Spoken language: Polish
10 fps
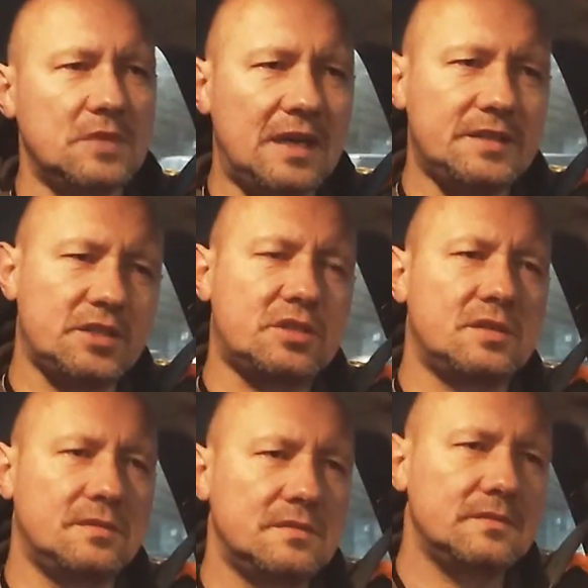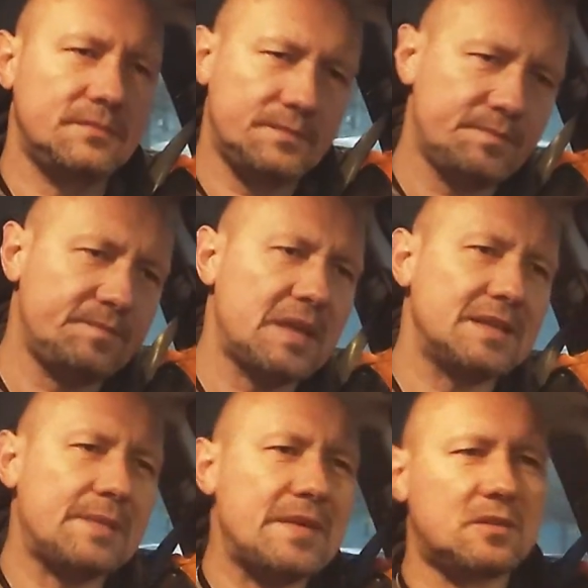no ale też
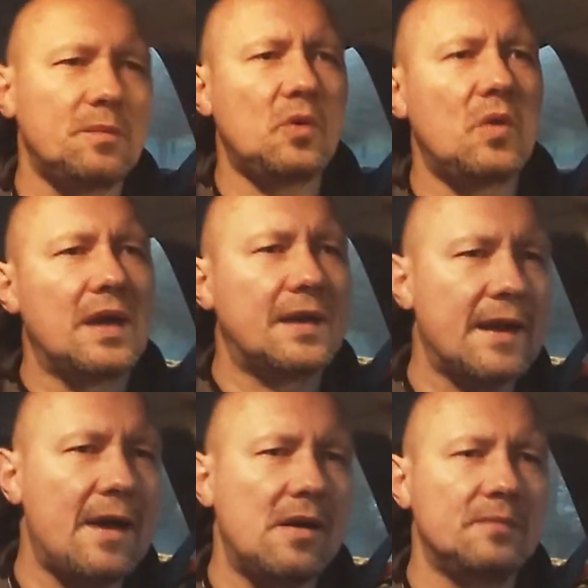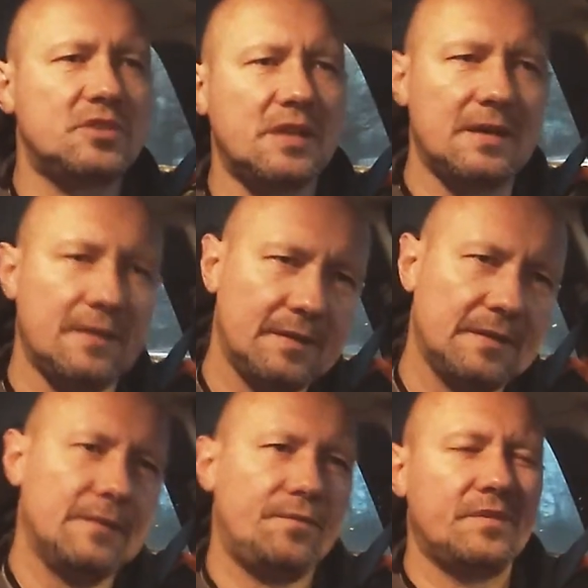pamiętam, jak to było, jak grałem, że
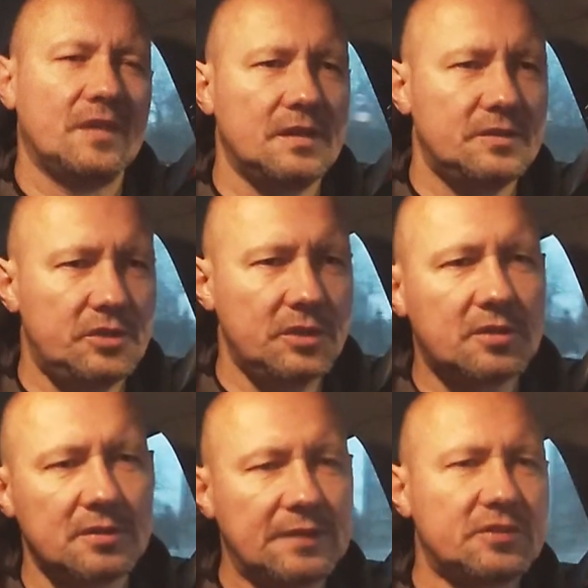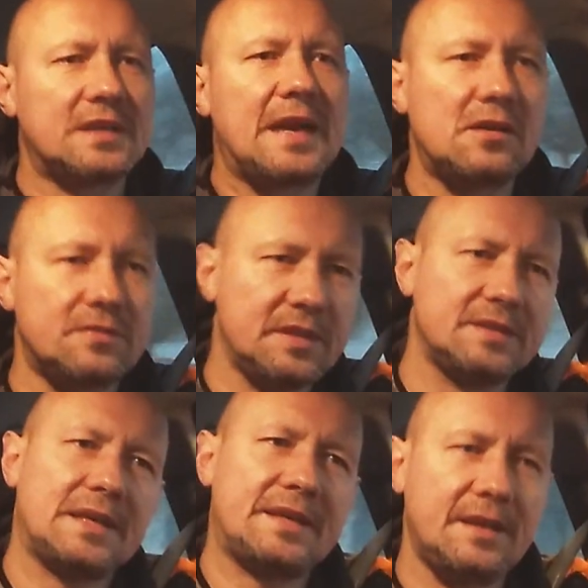ci, co zawsze grają w
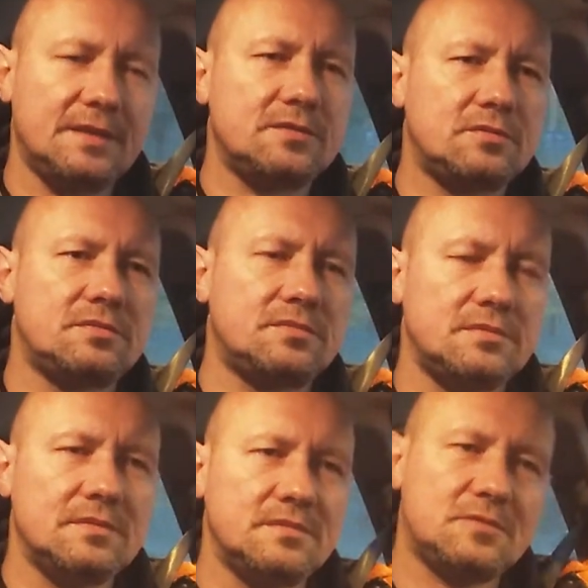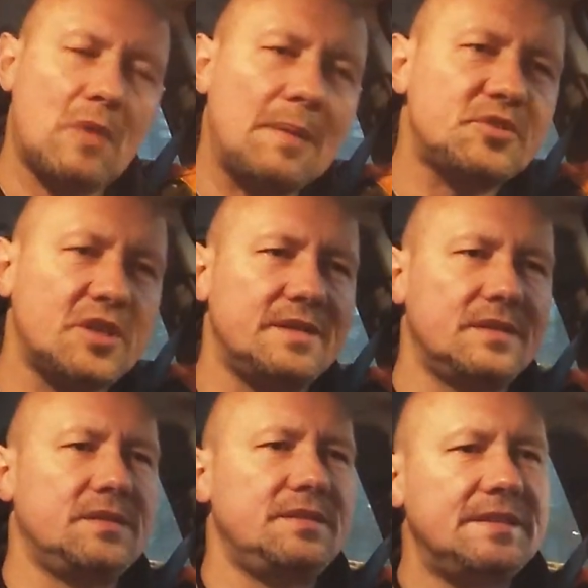tej takiej
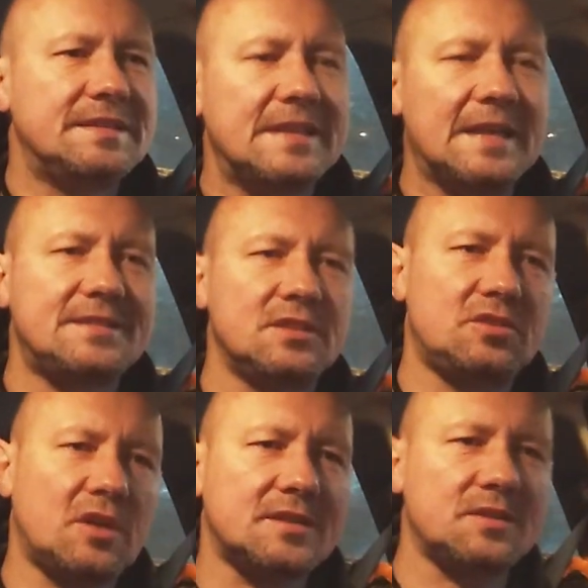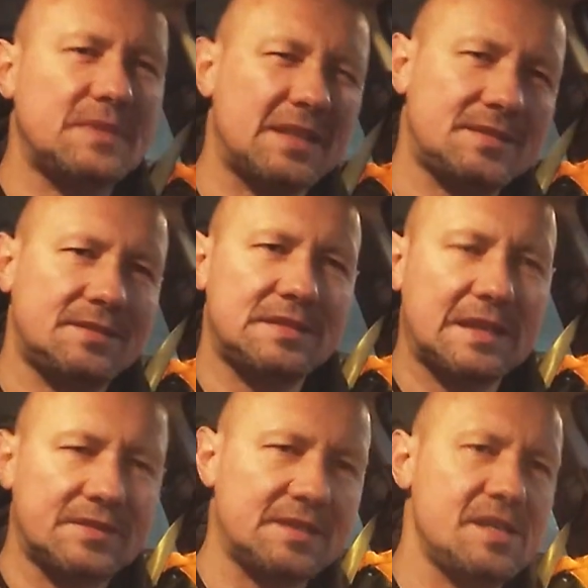słabszej 11, trochę są ta,
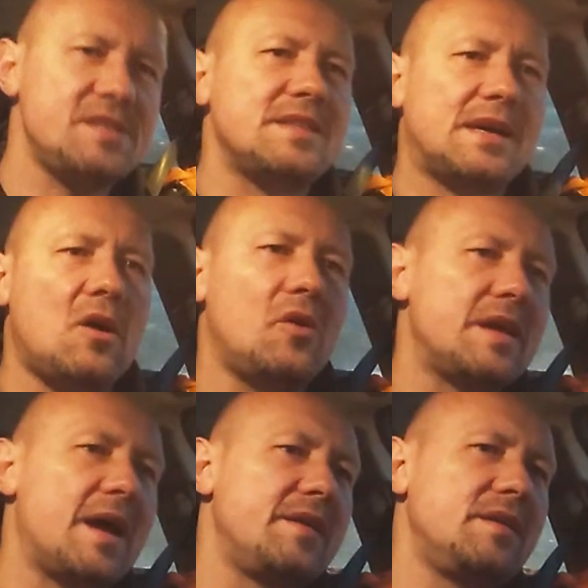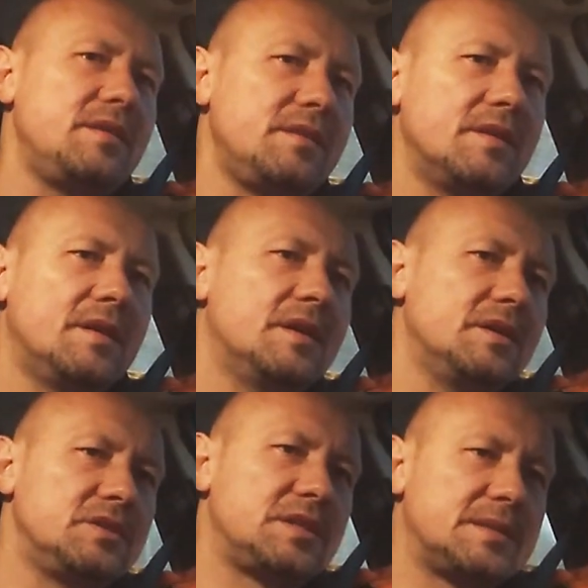tak wsadzeni na konia i,
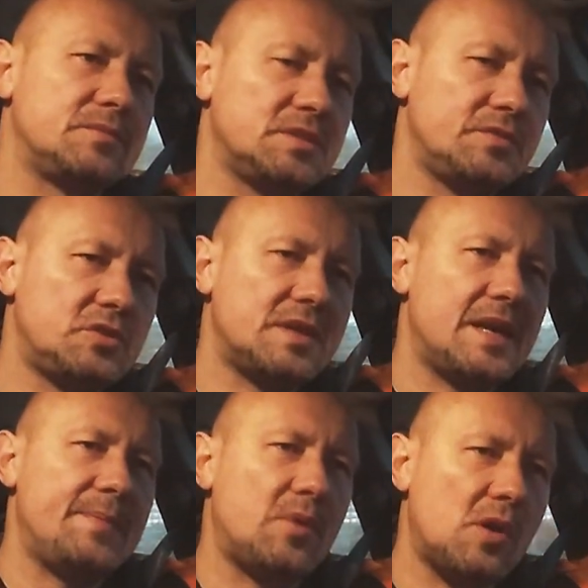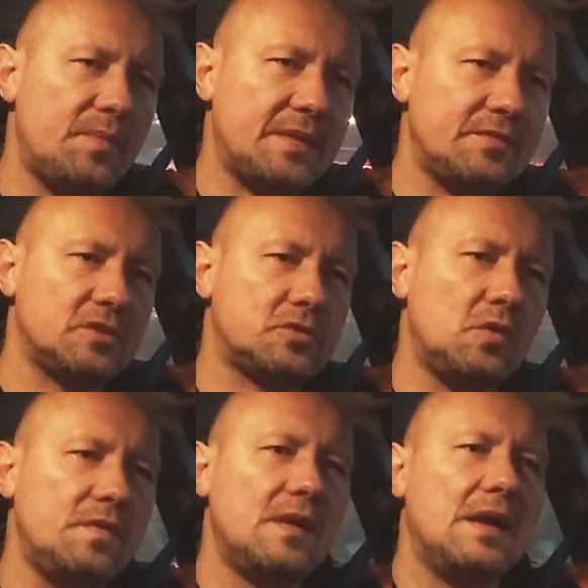i czasem to jest wyciąganie pochopnych
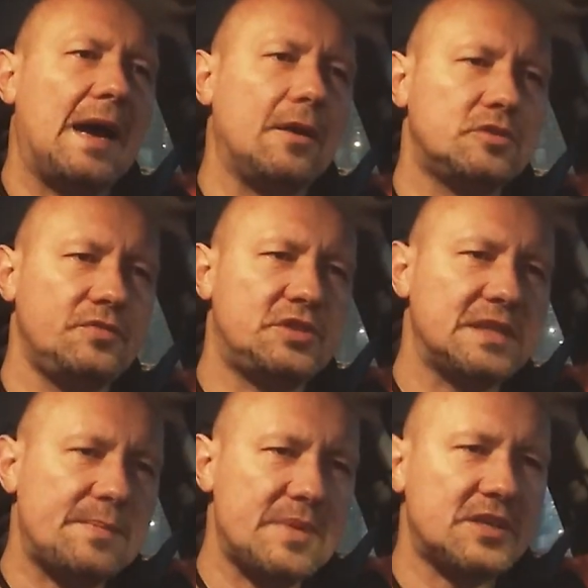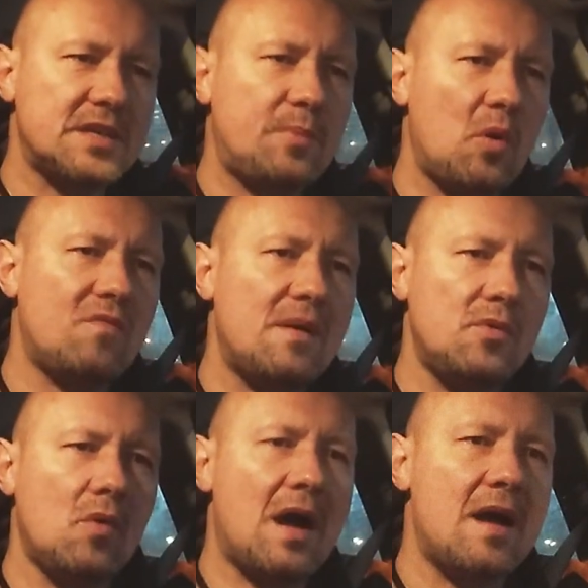wniosków, ale oczywiście ta pierwsza połowa
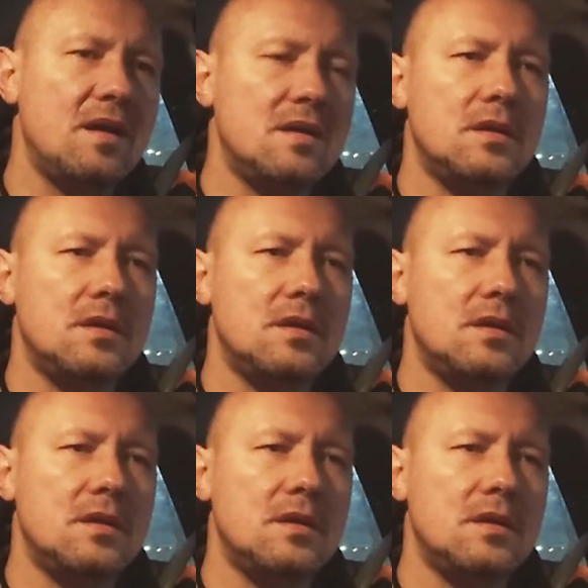była